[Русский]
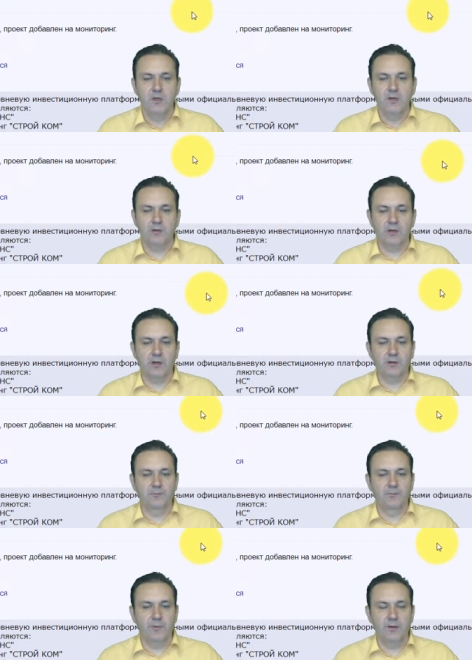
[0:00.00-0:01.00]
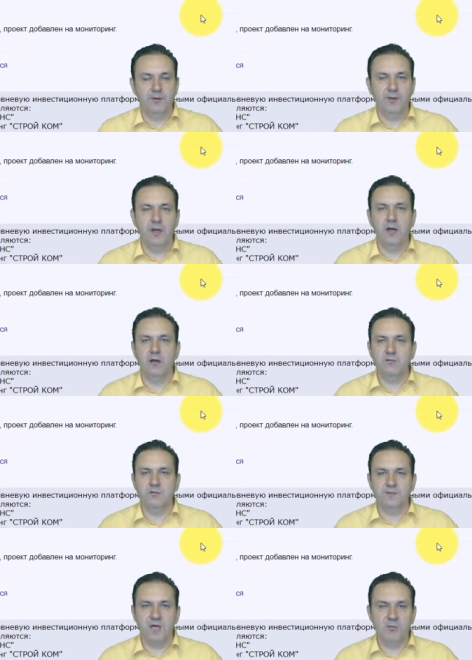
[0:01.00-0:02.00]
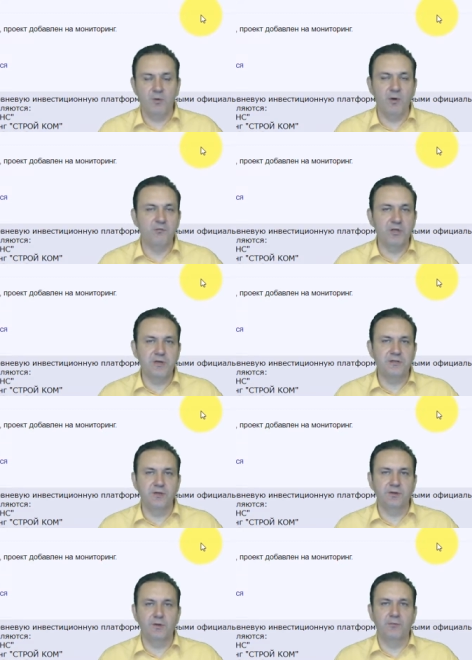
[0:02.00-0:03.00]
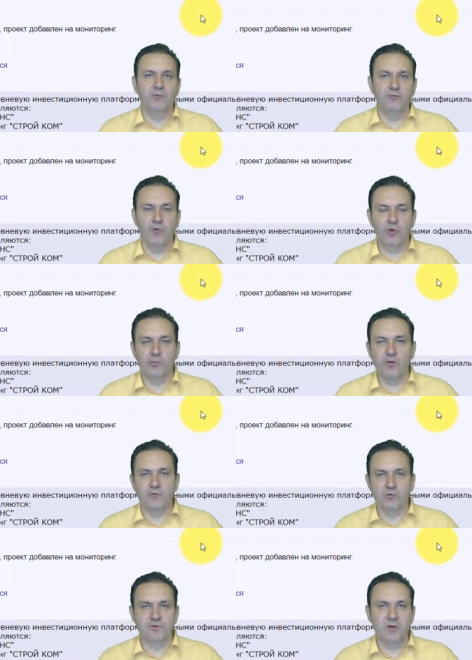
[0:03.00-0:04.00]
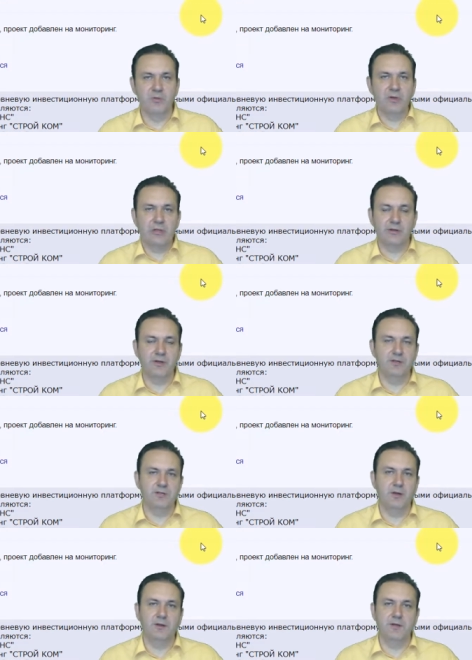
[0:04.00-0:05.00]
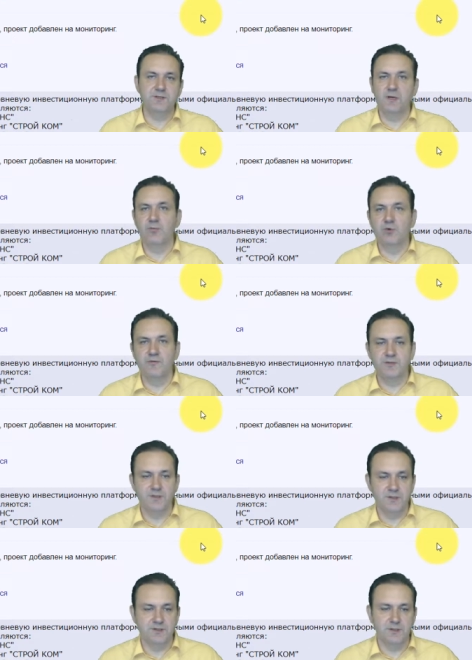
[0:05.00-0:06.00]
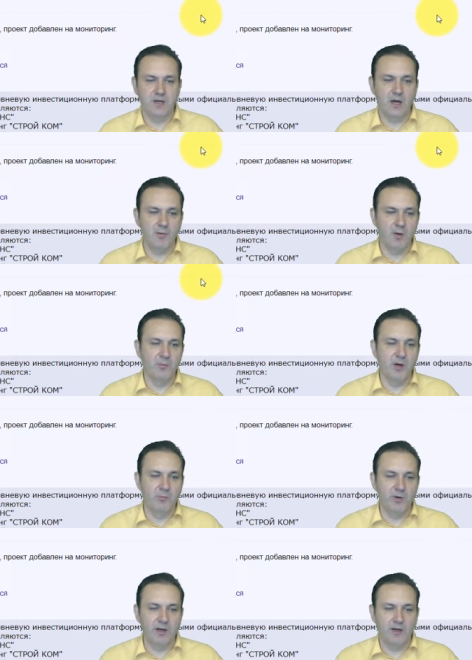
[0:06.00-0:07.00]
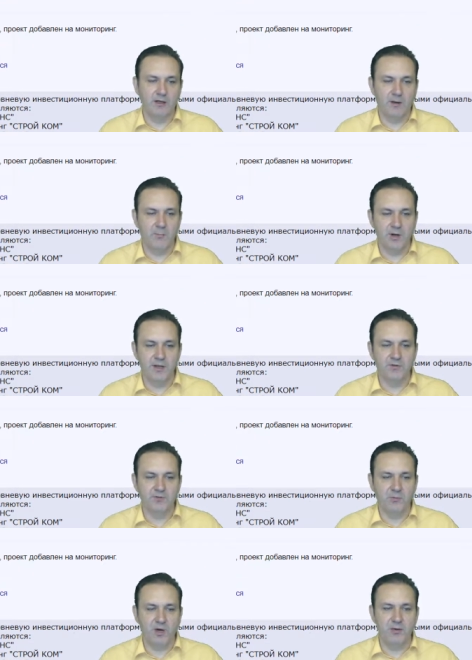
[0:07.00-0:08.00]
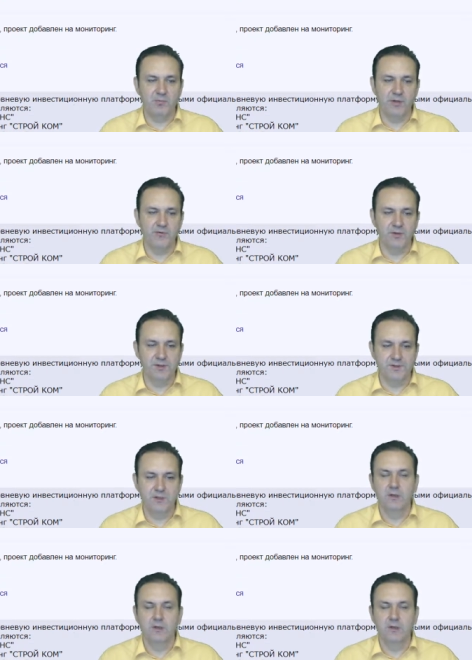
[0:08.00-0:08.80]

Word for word: Итак, на самом авторитетном форуме в русском интернете на тему инвестиций ММГП компания AutoMine появилась